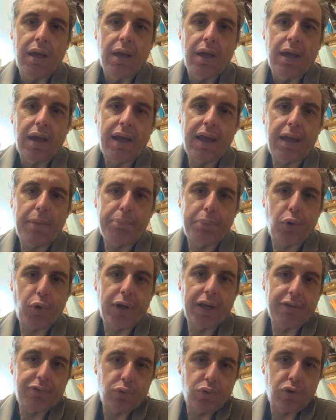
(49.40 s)
che è
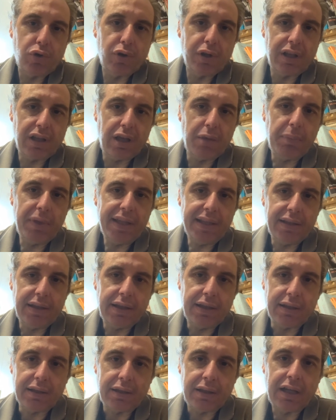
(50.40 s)
poi la funzione dei
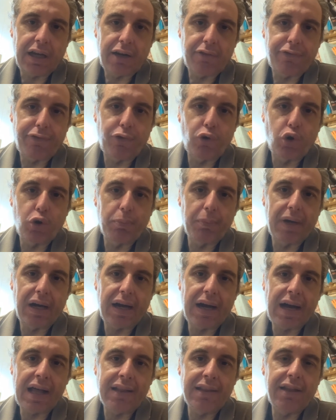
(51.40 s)
miti, dar
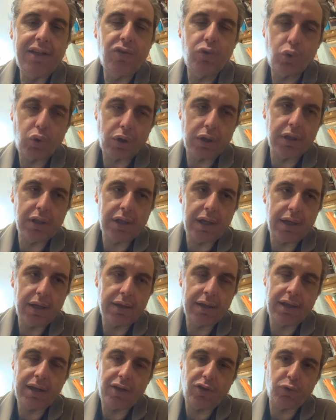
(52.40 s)
forma al disordine
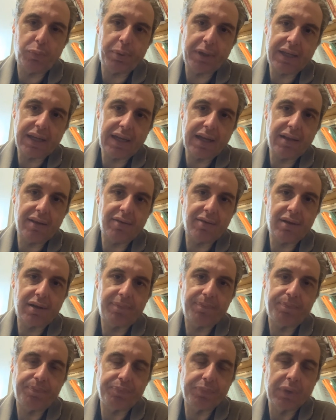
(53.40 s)
dell'esperienza.
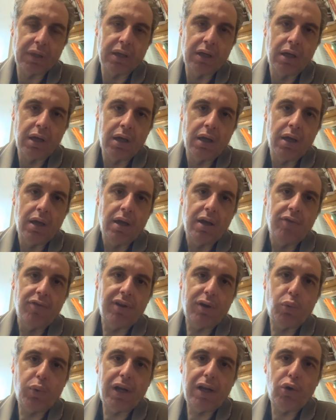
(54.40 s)

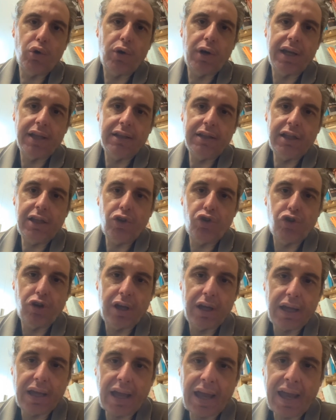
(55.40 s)
Se quello che
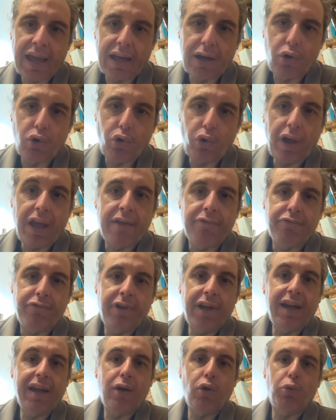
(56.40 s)
dice Eco è
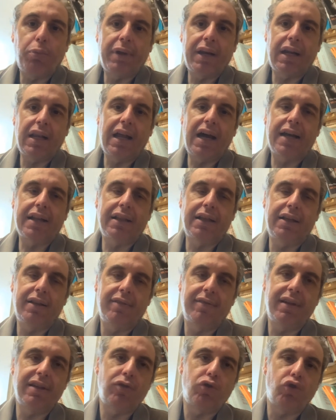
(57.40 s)
vero per l'arte in
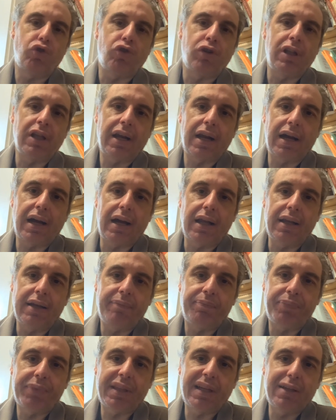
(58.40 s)
senso
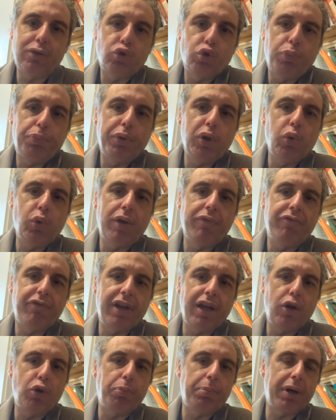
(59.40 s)
generale, tanto più è
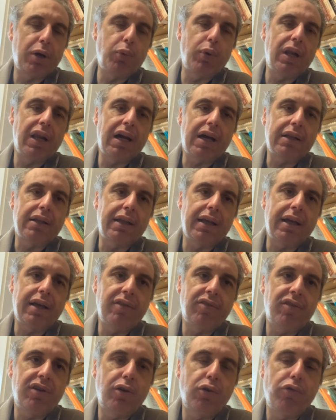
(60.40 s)
vero per quell'arte
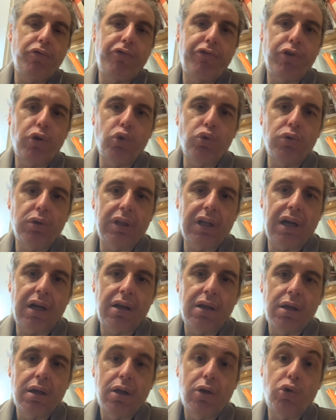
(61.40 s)
che si
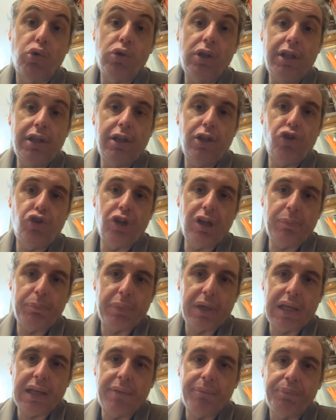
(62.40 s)
confronta con
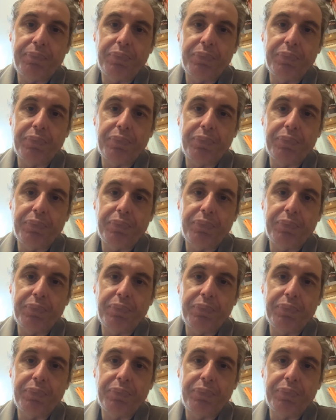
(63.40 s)
l'indicibile,